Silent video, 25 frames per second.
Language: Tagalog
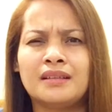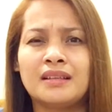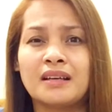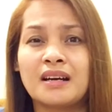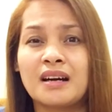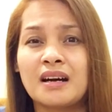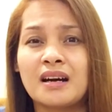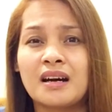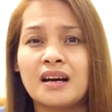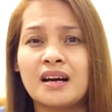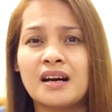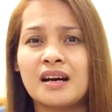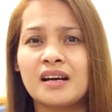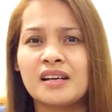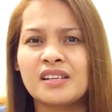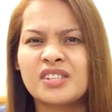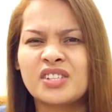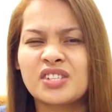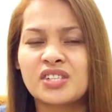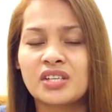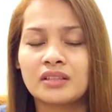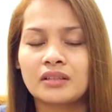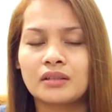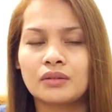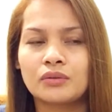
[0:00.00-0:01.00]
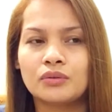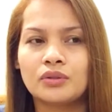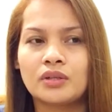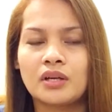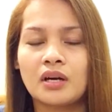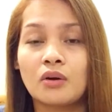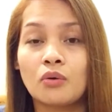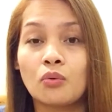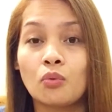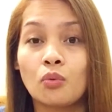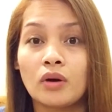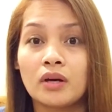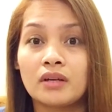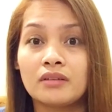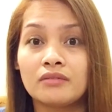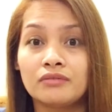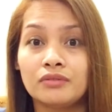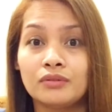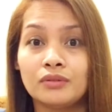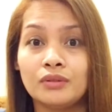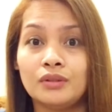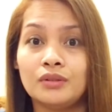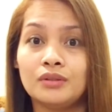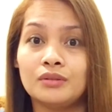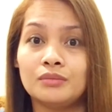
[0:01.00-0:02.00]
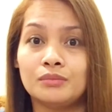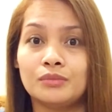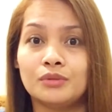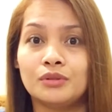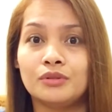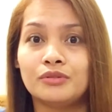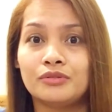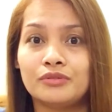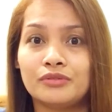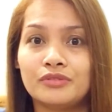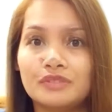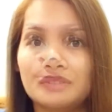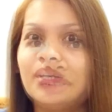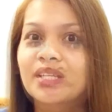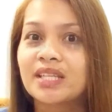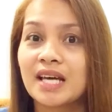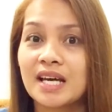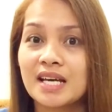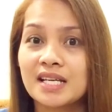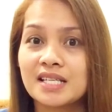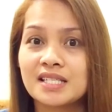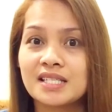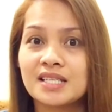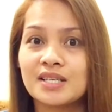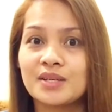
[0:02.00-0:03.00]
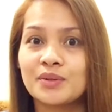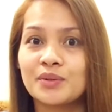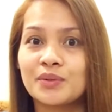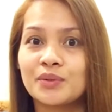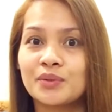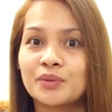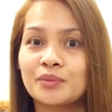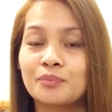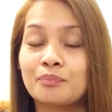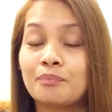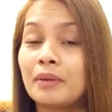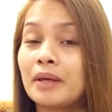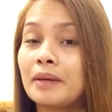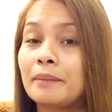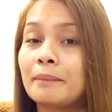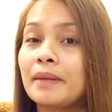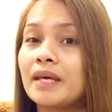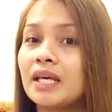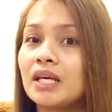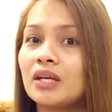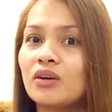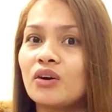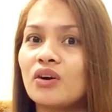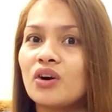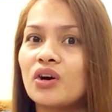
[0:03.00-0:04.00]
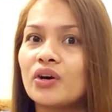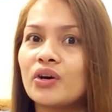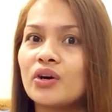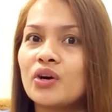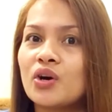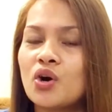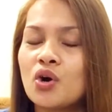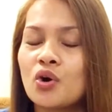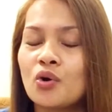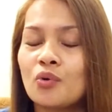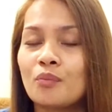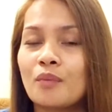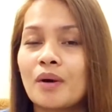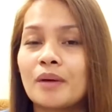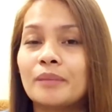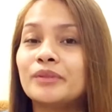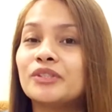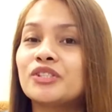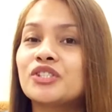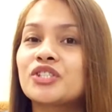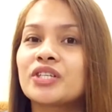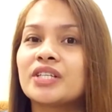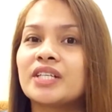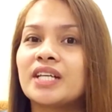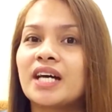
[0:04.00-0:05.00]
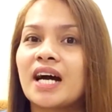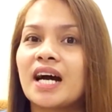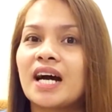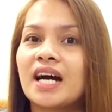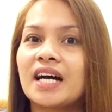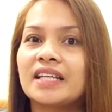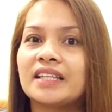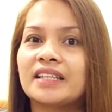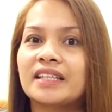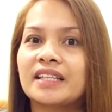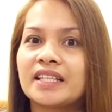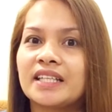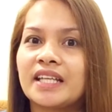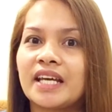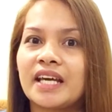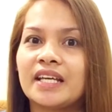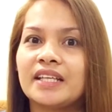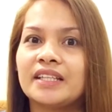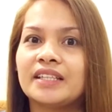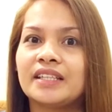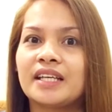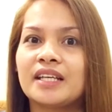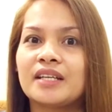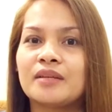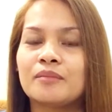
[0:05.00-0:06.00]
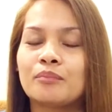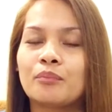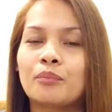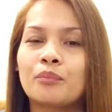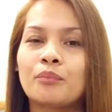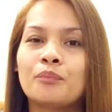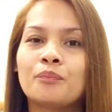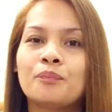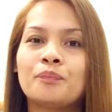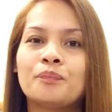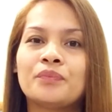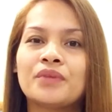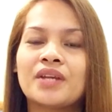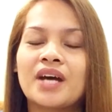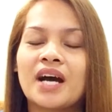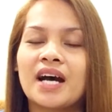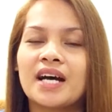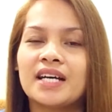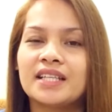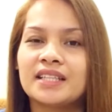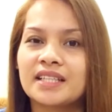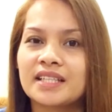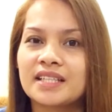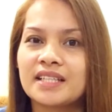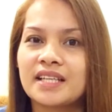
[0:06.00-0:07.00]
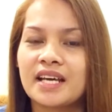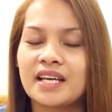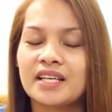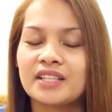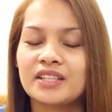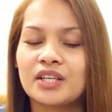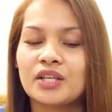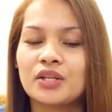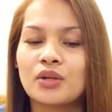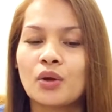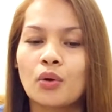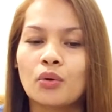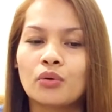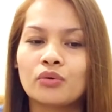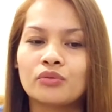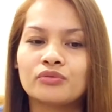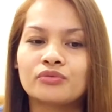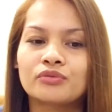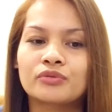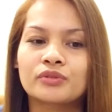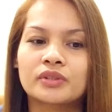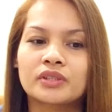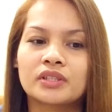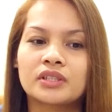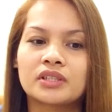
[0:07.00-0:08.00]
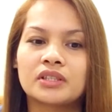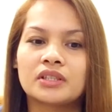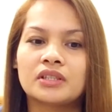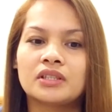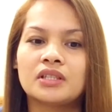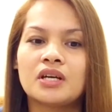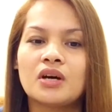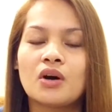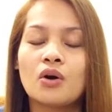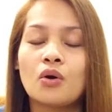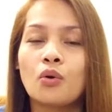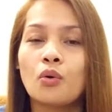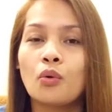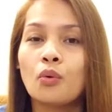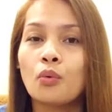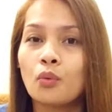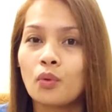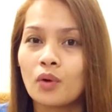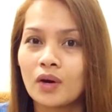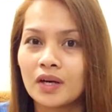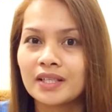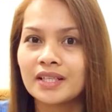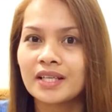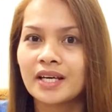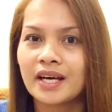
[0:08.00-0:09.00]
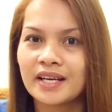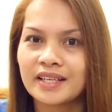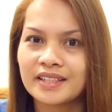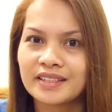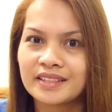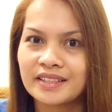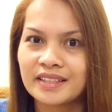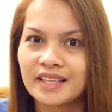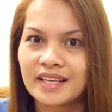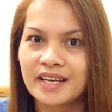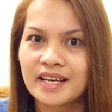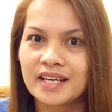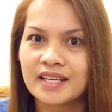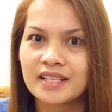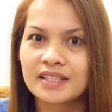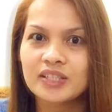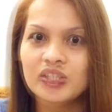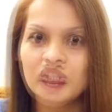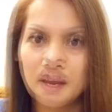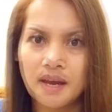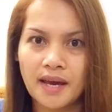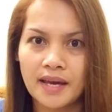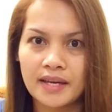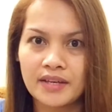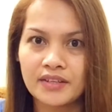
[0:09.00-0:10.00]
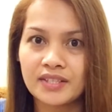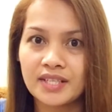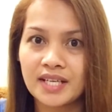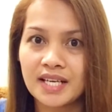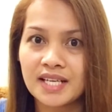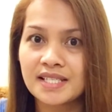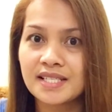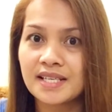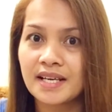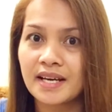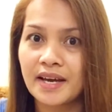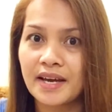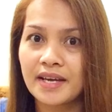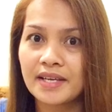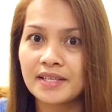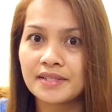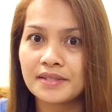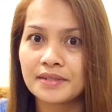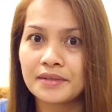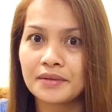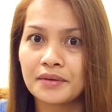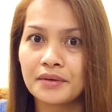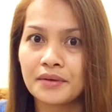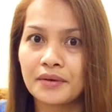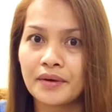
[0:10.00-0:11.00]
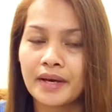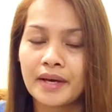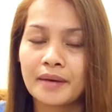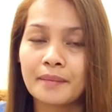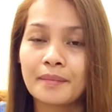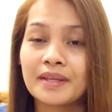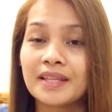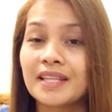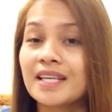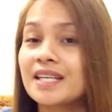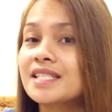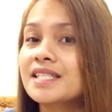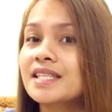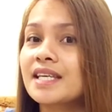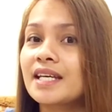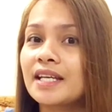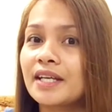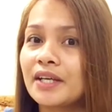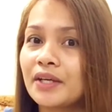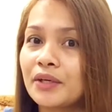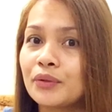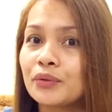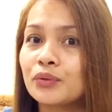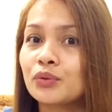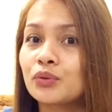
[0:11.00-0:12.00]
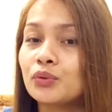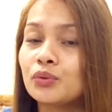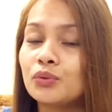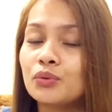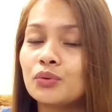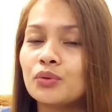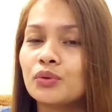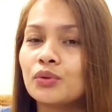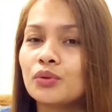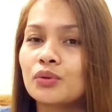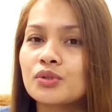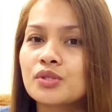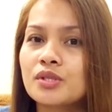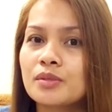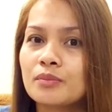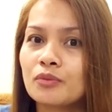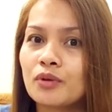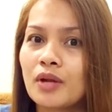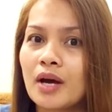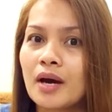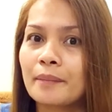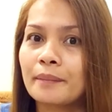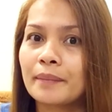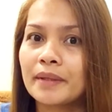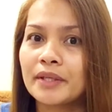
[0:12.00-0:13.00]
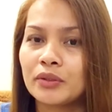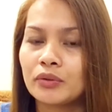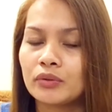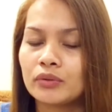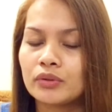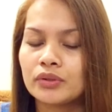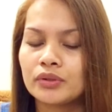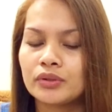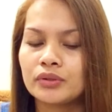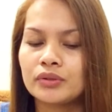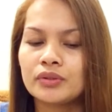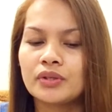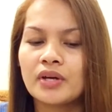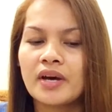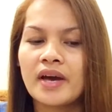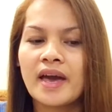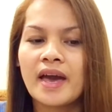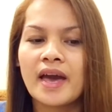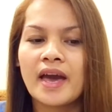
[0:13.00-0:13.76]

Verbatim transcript: Naka-shot ako ng one volume. Mataas yung BB ko. Umabot siya ng 118. 118 over 100. Ayun nga sa case ko, eh, mataas talaga yung dugo ko simula pa noon.